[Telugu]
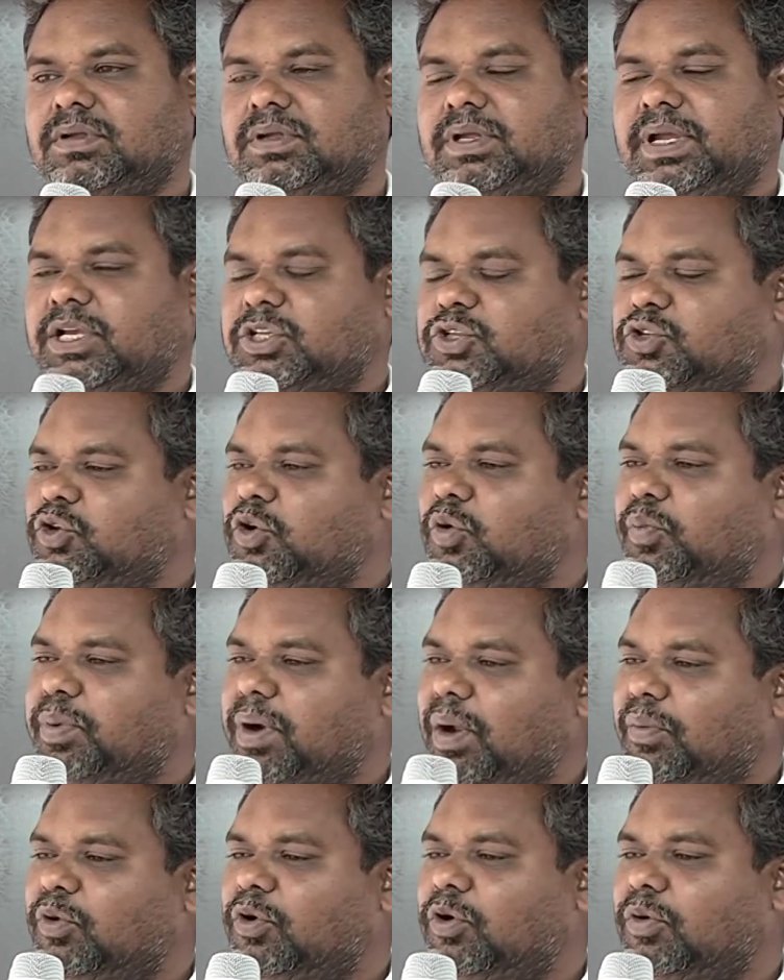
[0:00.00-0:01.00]
యేసు
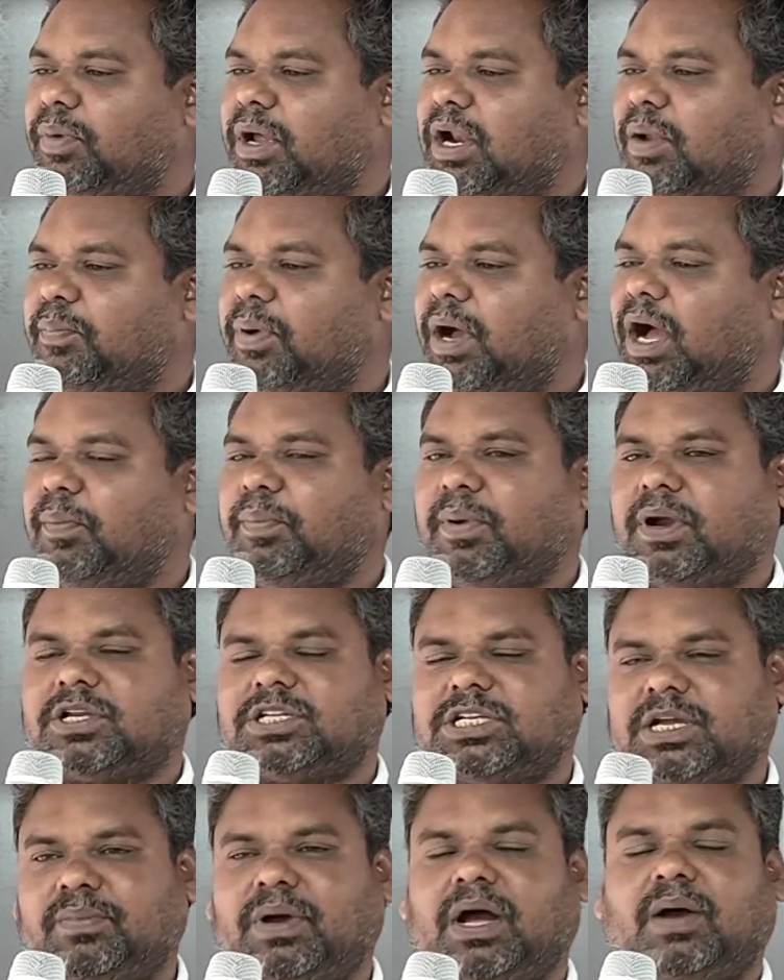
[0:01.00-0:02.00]
ప్రభు మన పాప
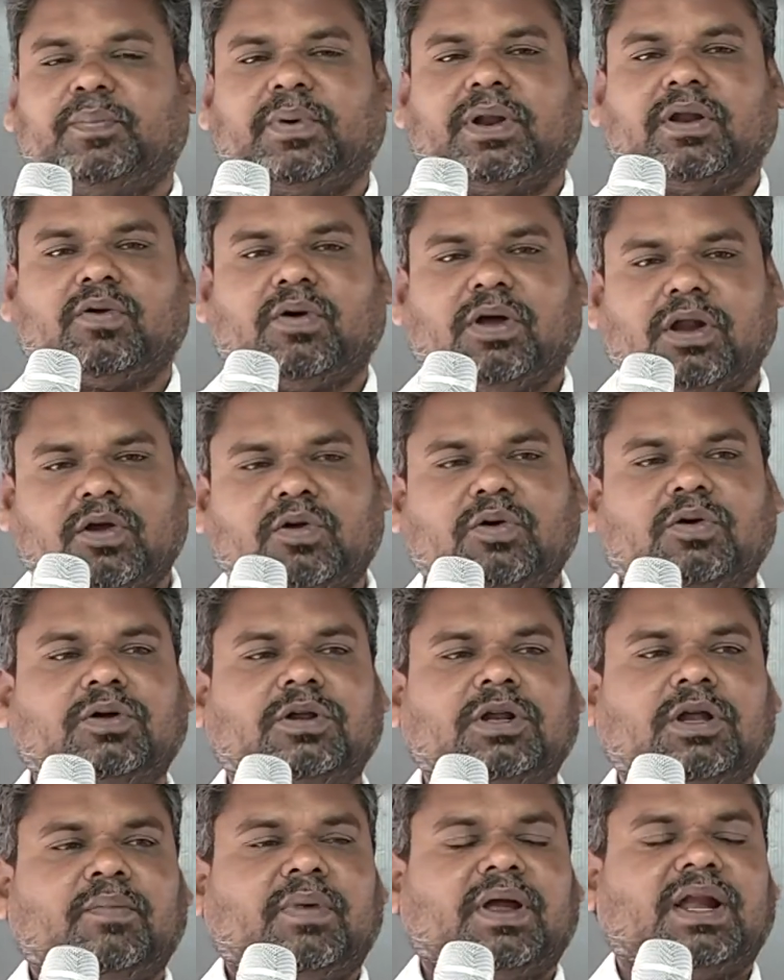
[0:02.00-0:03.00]
క్షమాపణ కొరకు
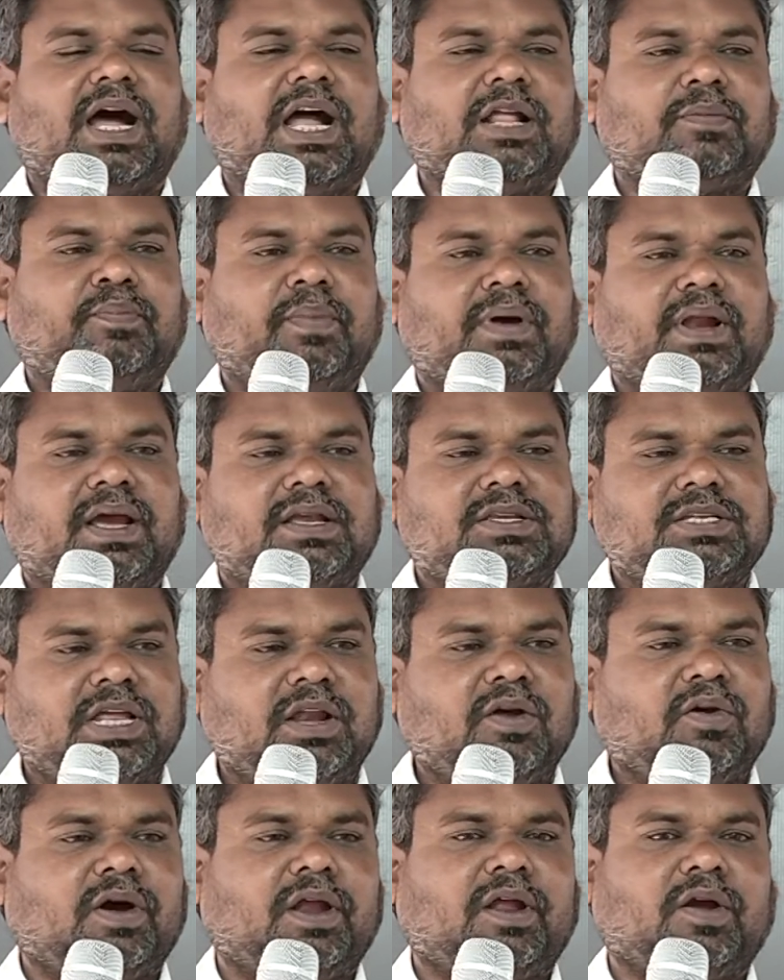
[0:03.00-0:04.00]
మన
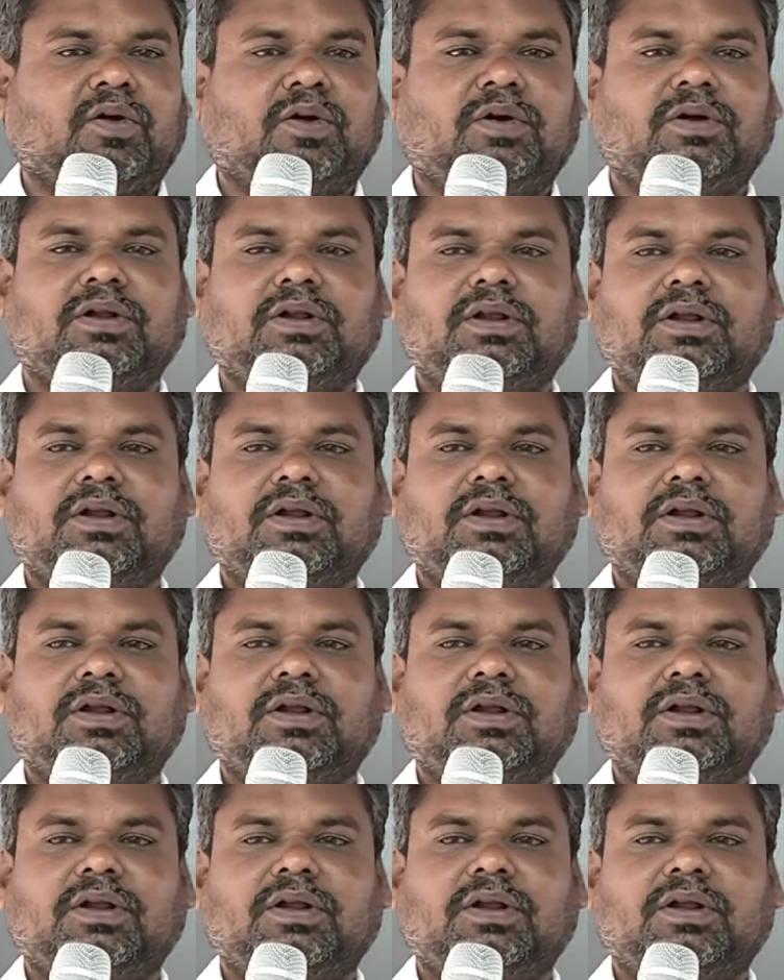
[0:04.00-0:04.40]
ఆత్మరక్షణ కొరకు